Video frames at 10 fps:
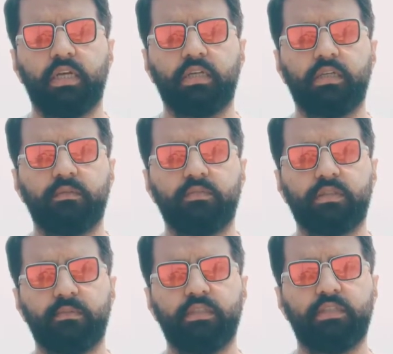अगर
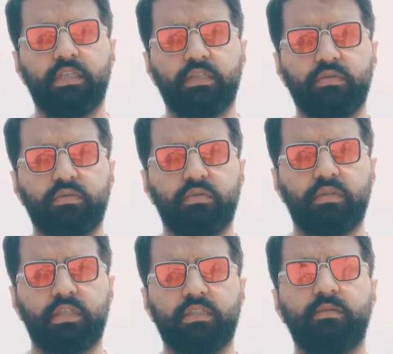समझते हैं कि
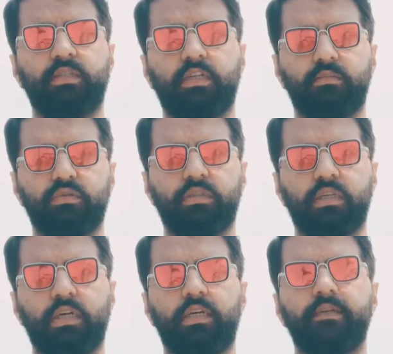उसको एड्रेस समझाना
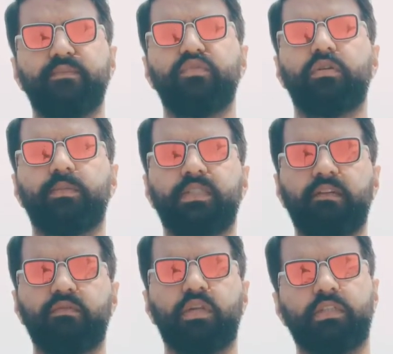मुश्किल है तो आप
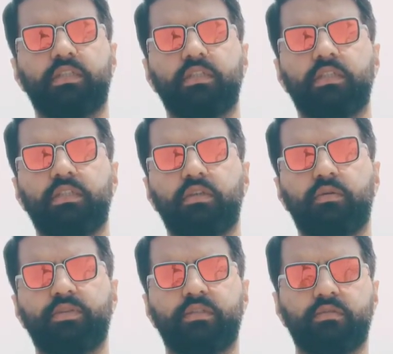सेल्फ़ कलेक्शन की
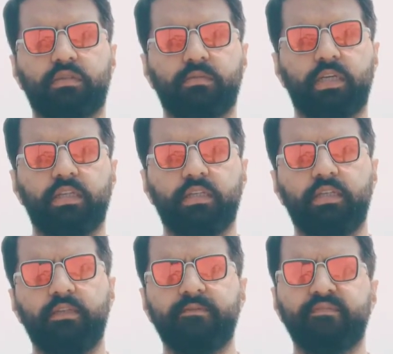ऑप्शन को इस्तेमाल
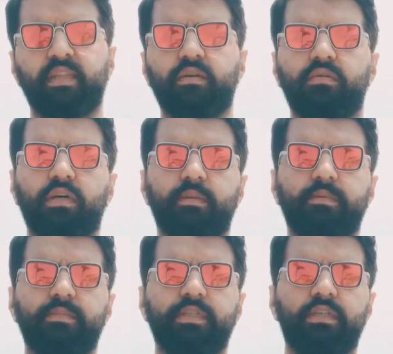करें और
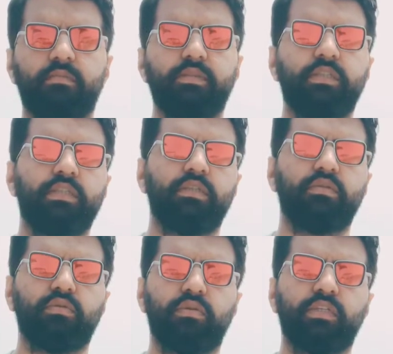आप अपने करीबी
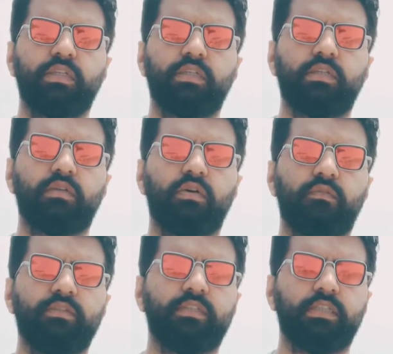कोरियर
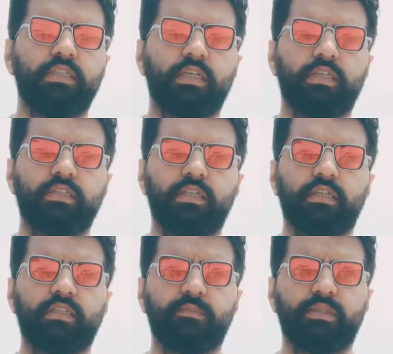ऑफिस से जाके
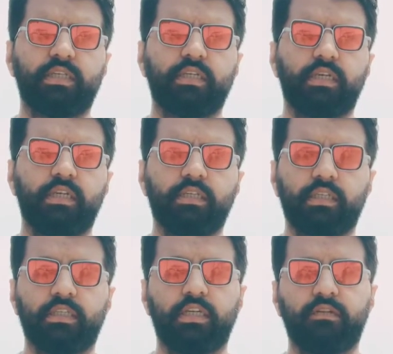सेंटर से पता कर लें
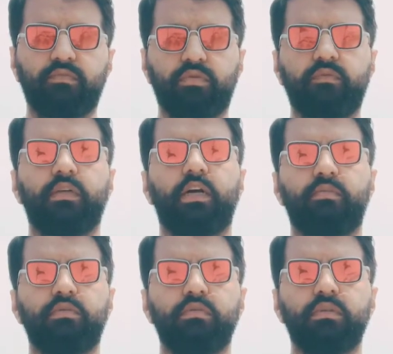कि क्या वो
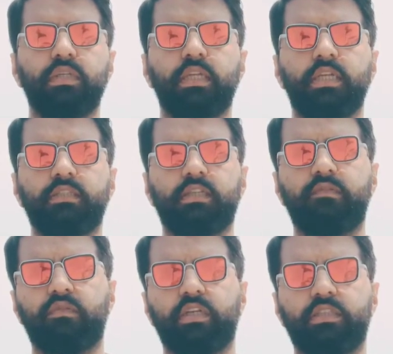आपको
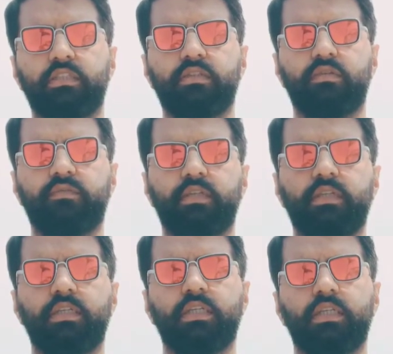सेल्फ कलेक्शन की
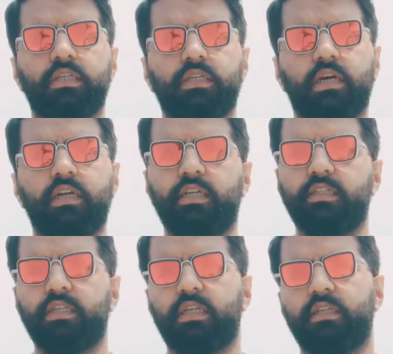ऑफ़र कर
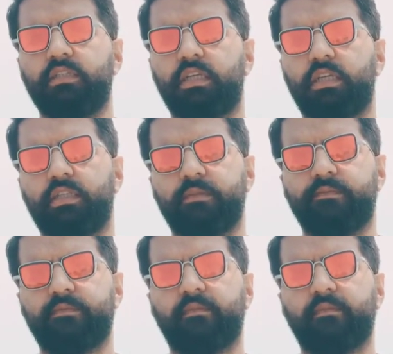रहे हैं या नहीं